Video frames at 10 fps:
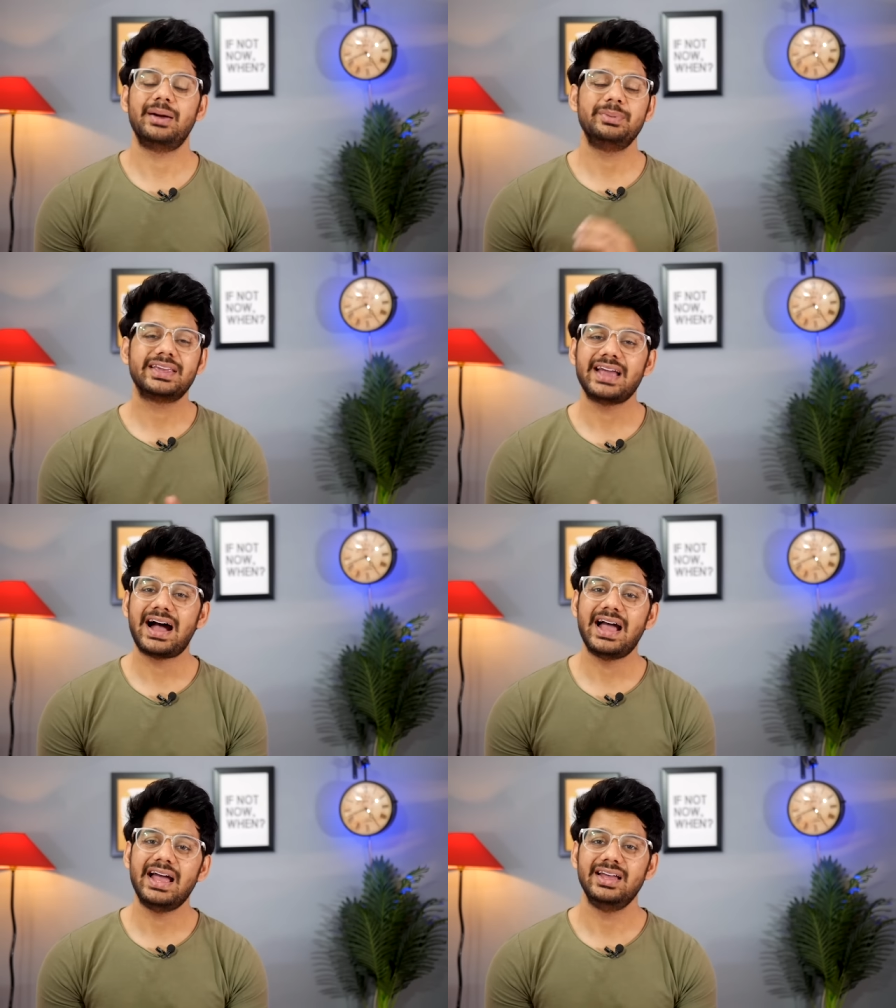अब
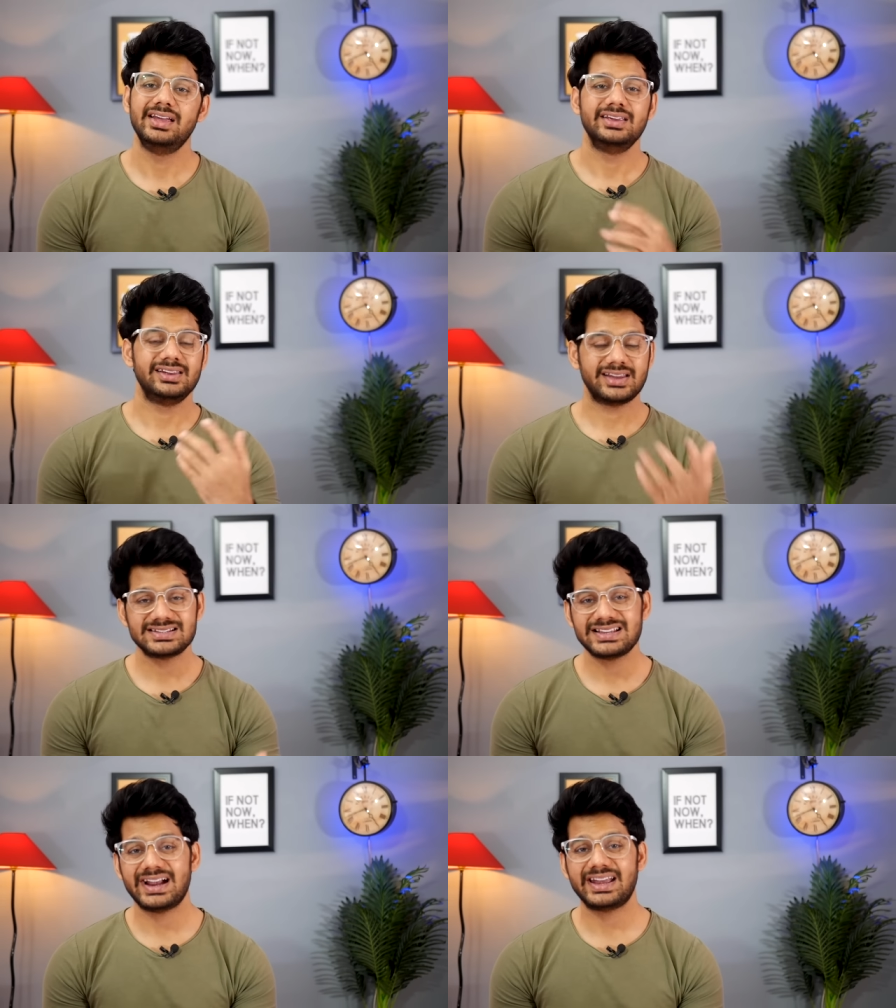क्या है ये
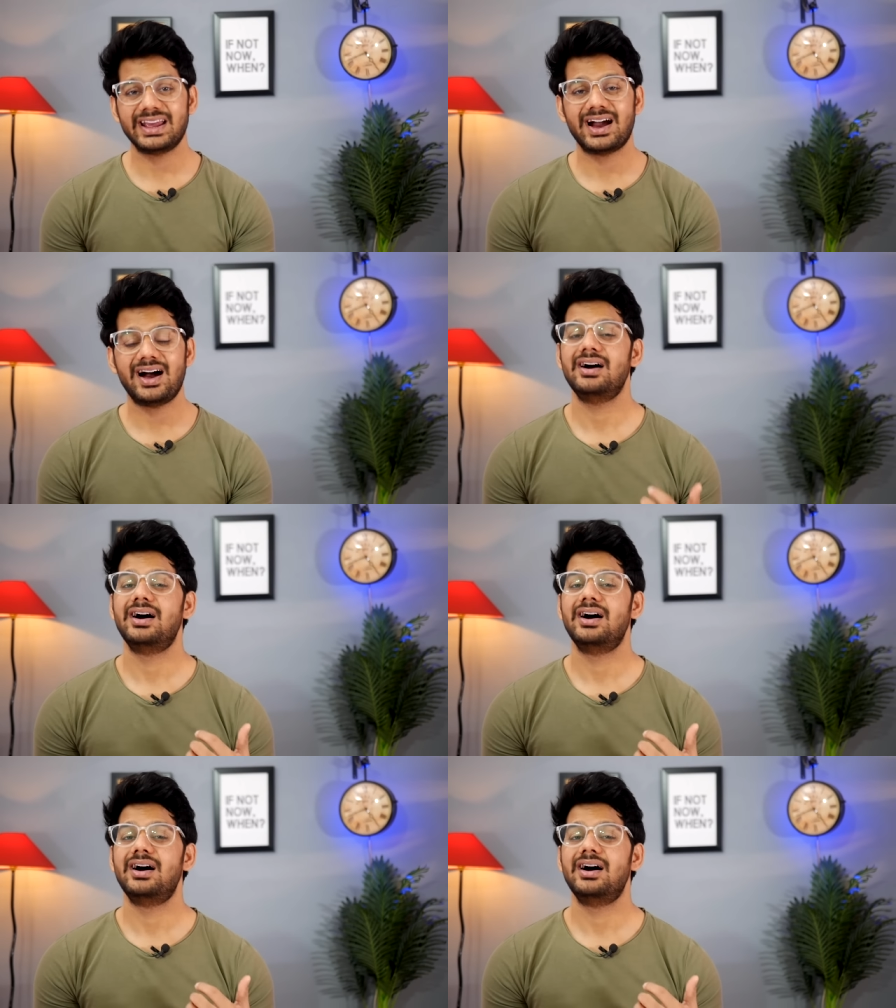कैसे हटेगा